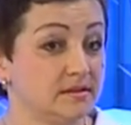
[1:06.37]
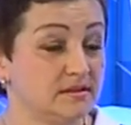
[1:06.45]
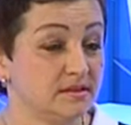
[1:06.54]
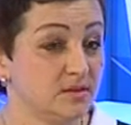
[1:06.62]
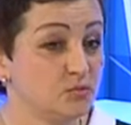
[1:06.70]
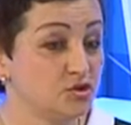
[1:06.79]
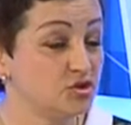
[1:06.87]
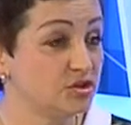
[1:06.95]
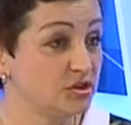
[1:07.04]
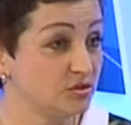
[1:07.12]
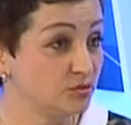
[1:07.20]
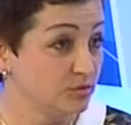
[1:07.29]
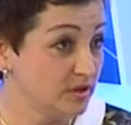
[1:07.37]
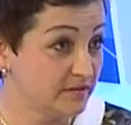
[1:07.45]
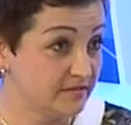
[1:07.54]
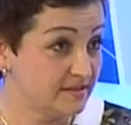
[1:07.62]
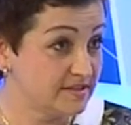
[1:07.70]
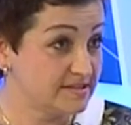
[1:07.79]
намоченные ноги
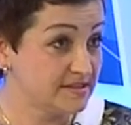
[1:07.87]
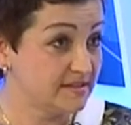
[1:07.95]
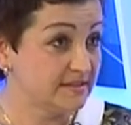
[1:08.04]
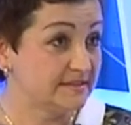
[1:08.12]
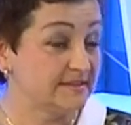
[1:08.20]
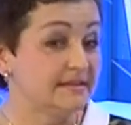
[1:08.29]
в воде,